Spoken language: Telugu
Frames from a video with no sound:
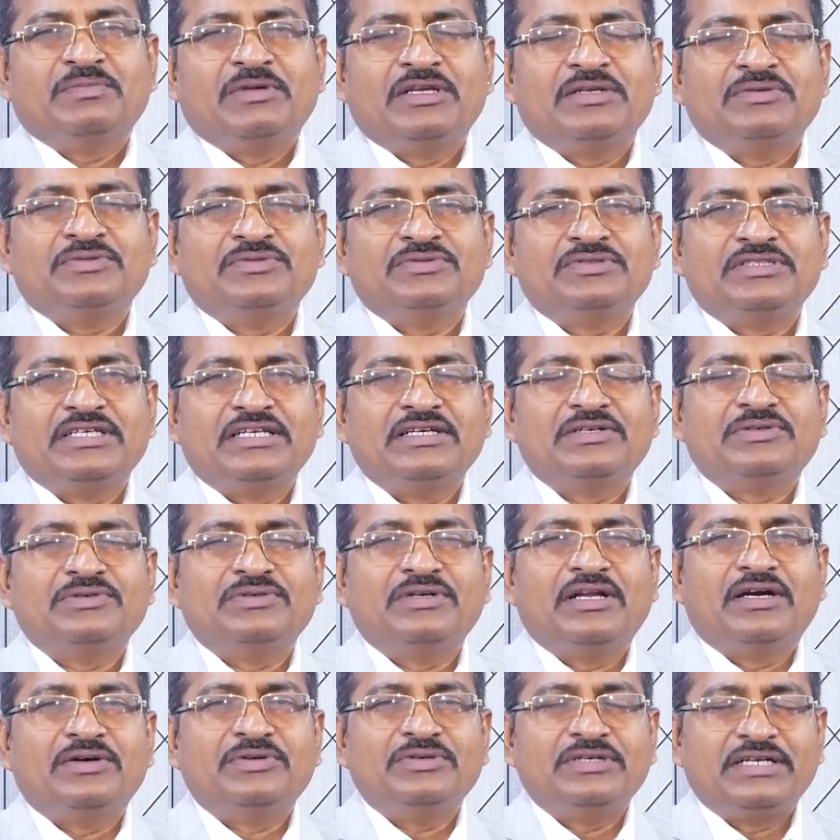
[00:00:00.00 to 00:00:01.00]
మనం
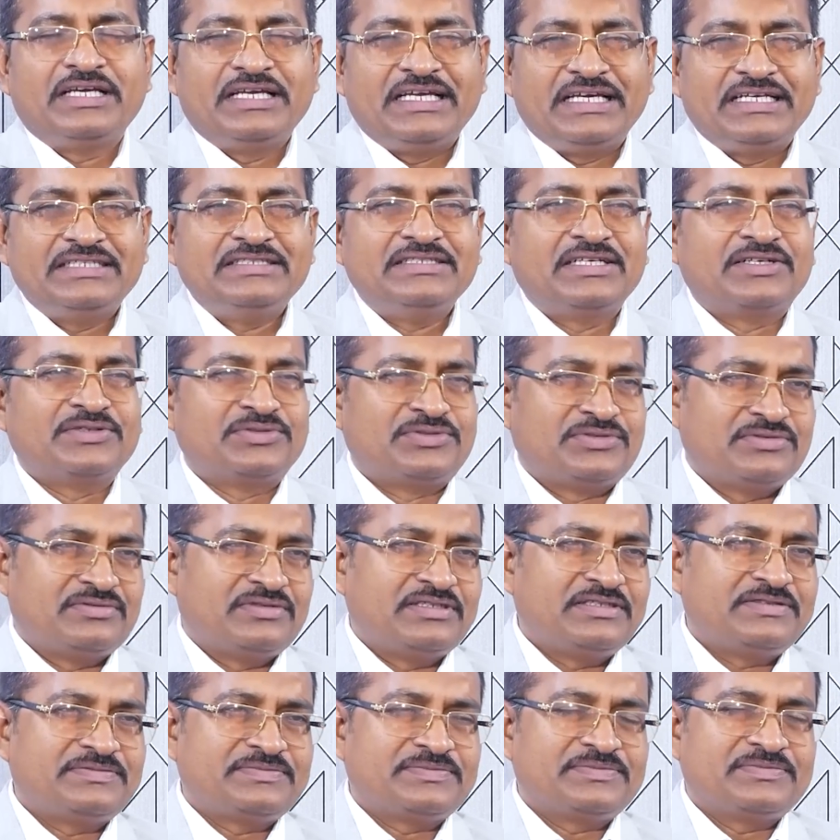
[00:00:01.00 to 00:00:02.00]
తినకుండా ఉంటే ఏం
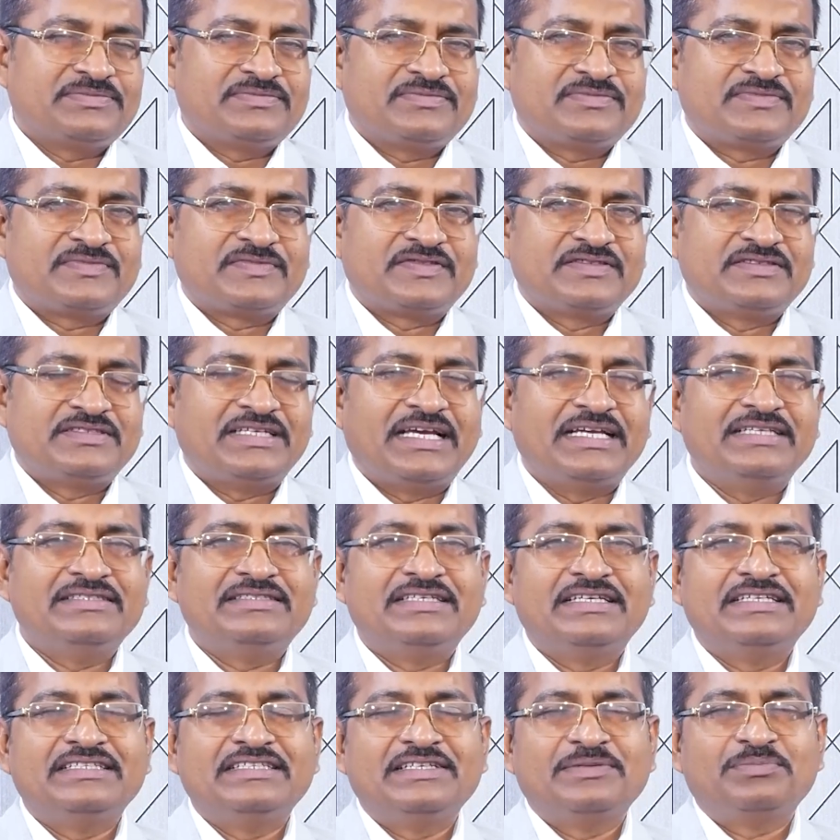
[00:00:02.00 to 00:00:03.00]
జరుగుతుంది
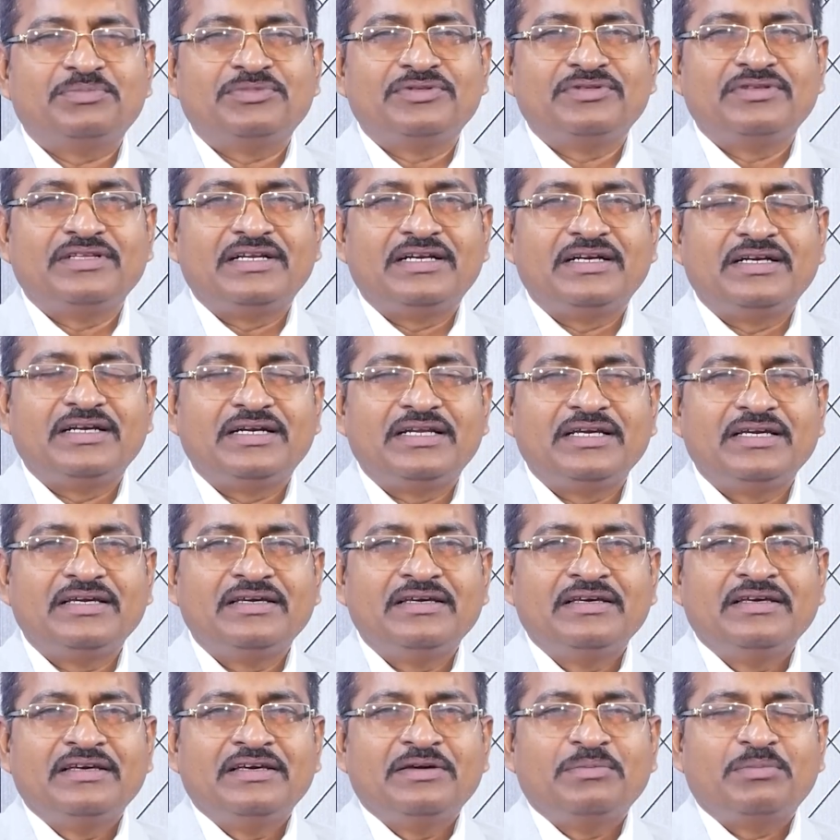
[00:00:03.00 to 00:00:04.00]
సైన్స్ ఏం చెప్తుందని అంటే
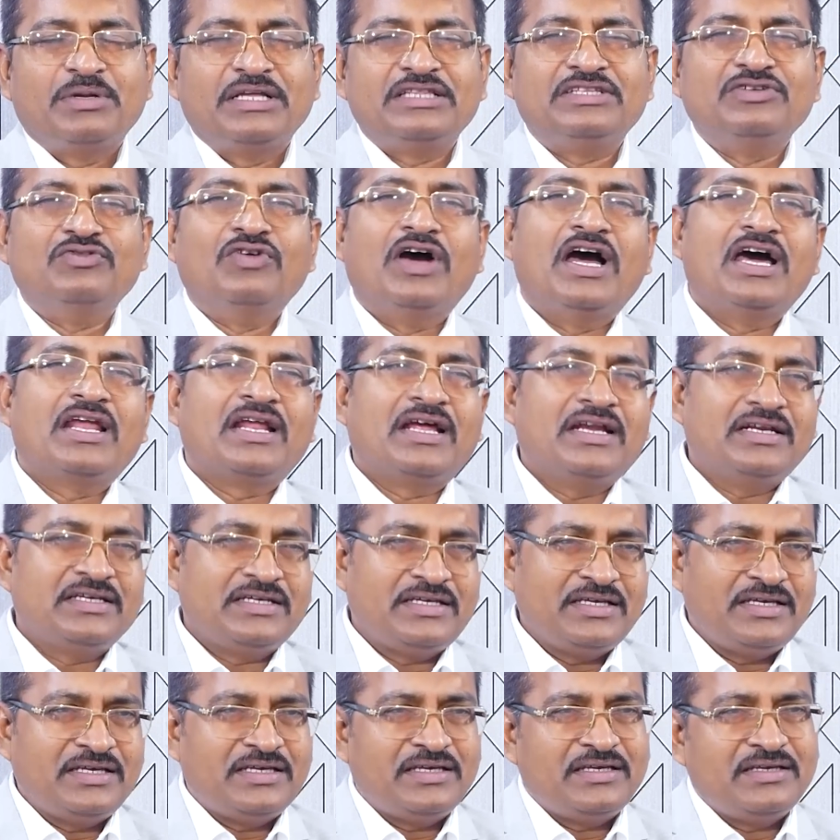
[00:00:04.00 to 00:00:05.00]
ప్రతి
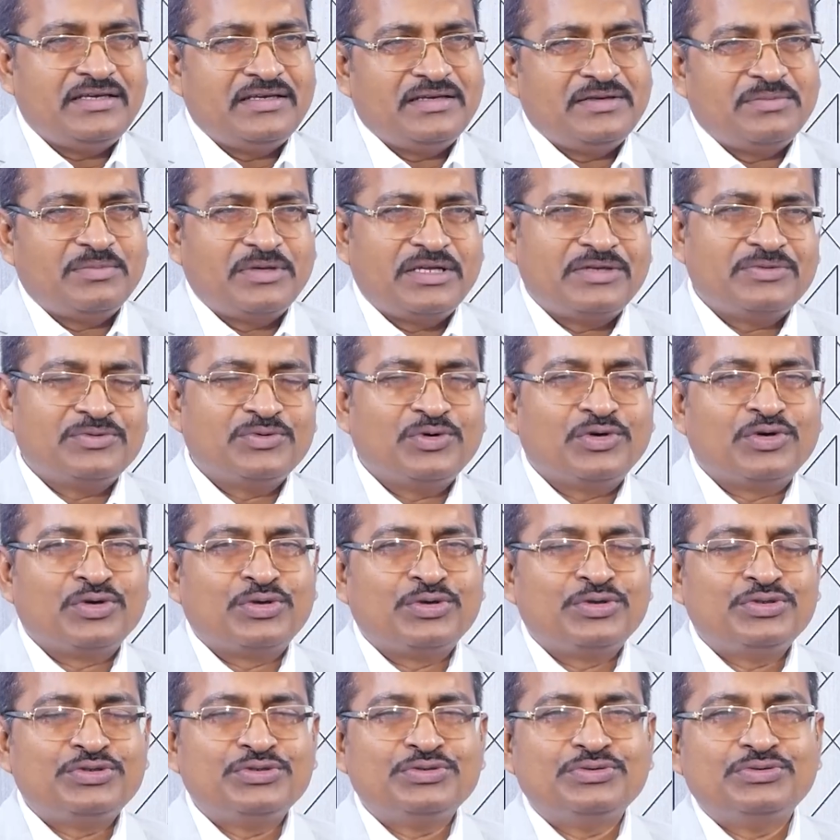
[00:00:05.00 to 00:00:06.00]
వారానికి మనం
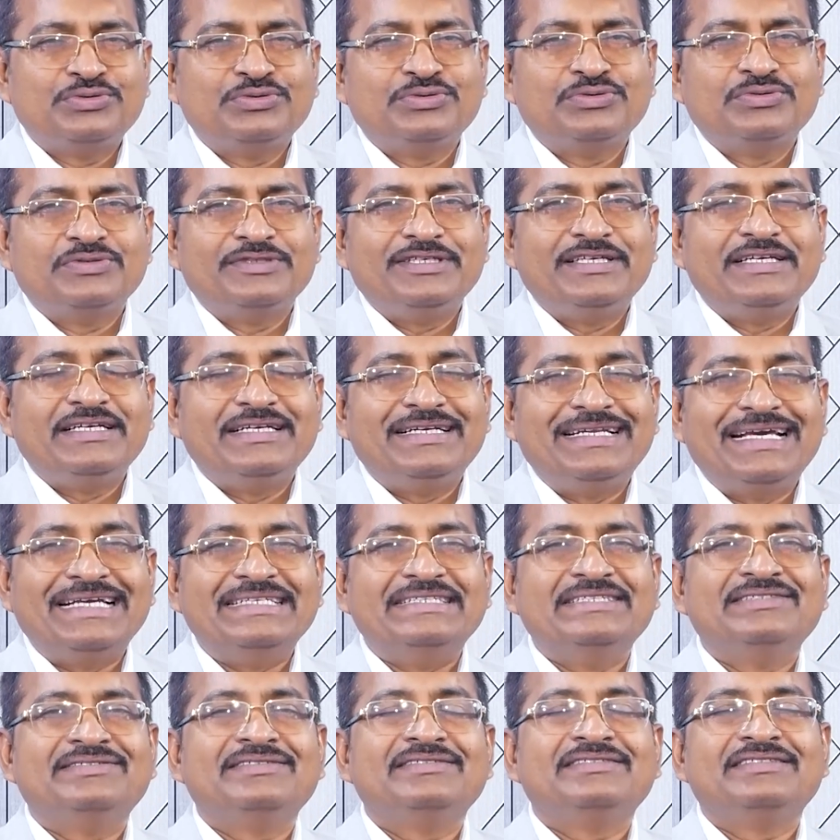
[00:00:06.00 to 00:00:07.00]
ఒకరోజు ఈ
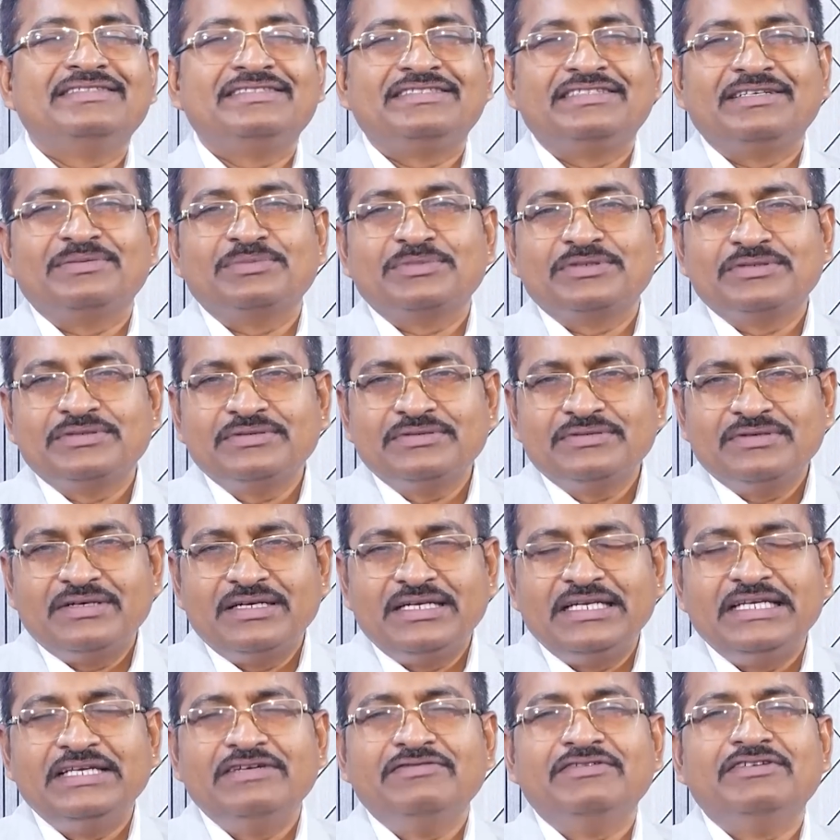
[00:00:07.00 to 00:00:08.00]
డైజెస్టివ్ సిస్టమ్కు
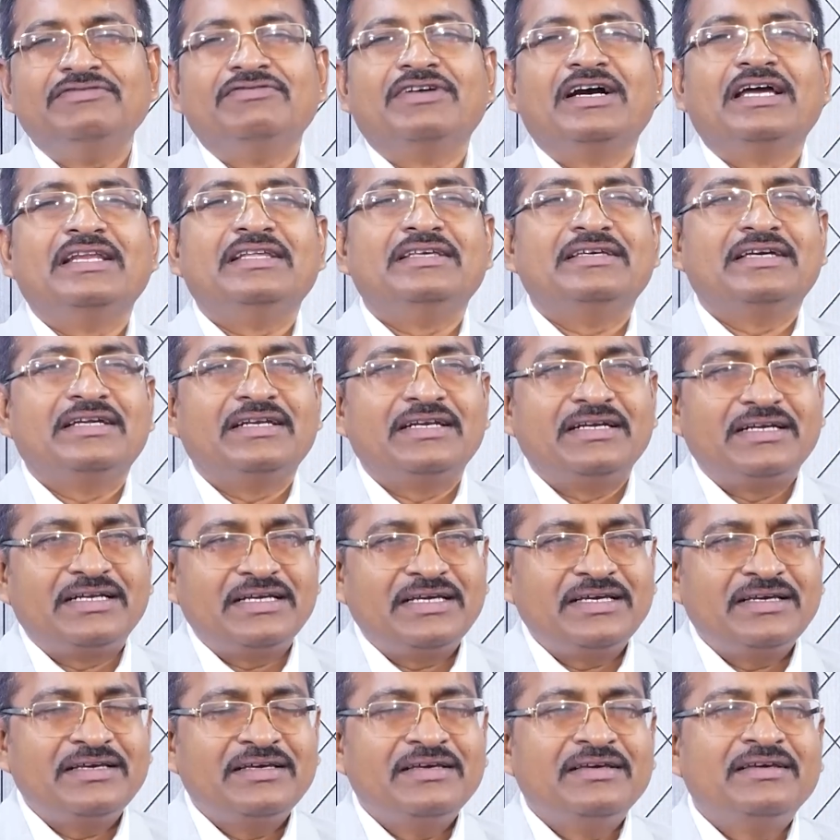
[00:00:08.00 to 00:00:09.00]
లీవ్ ఇవ్వాలి అని
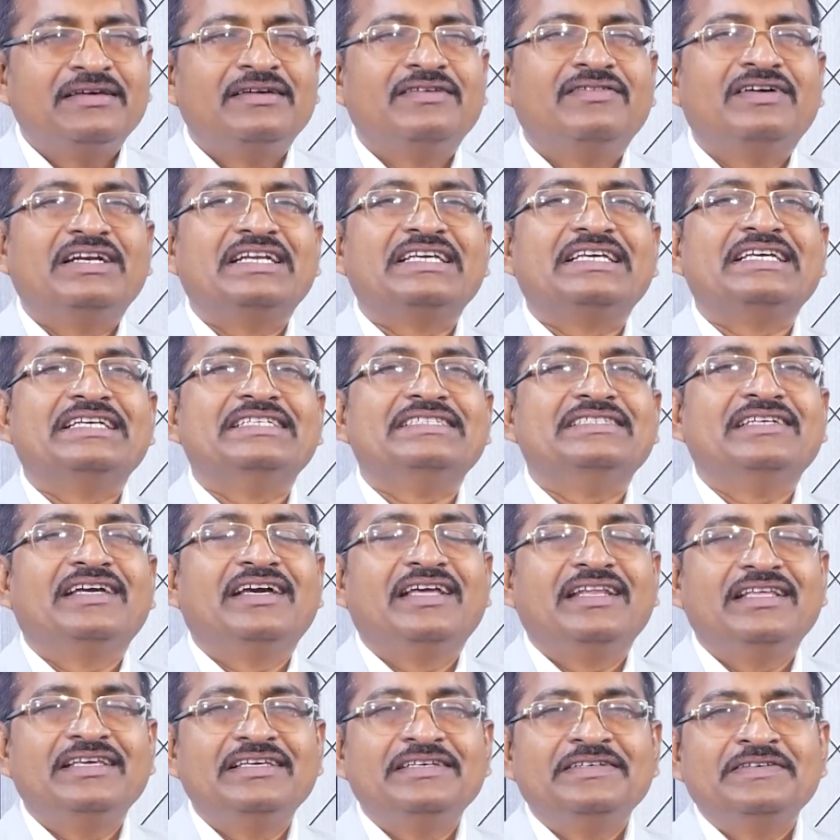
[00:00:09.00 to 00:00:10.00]
అంటే వాడికి ఏం
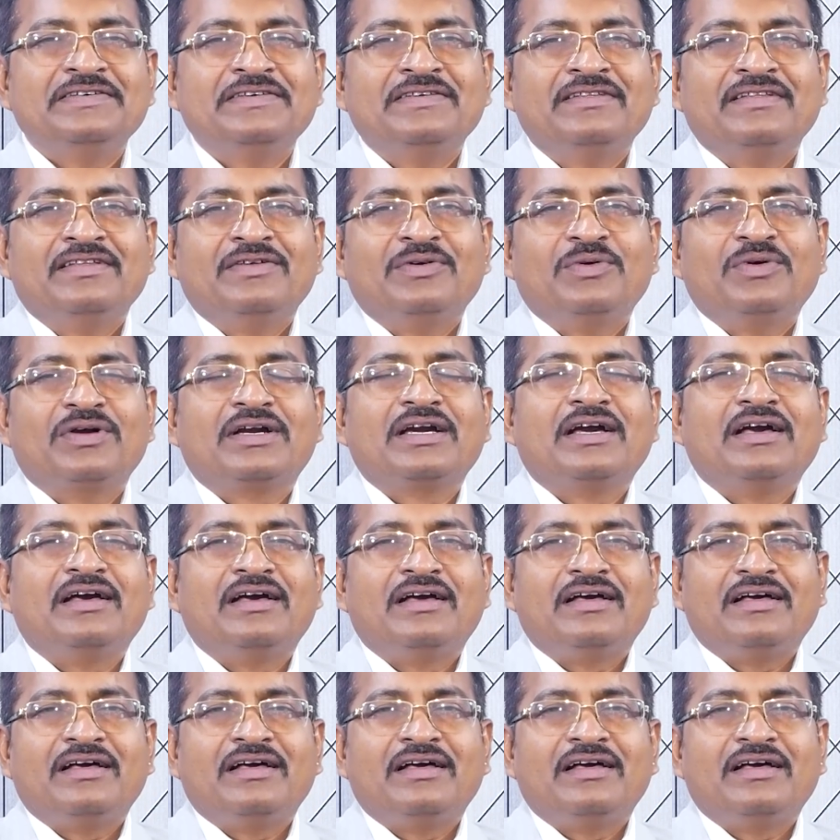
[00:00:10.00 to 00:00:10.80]
చేయాలి ఒక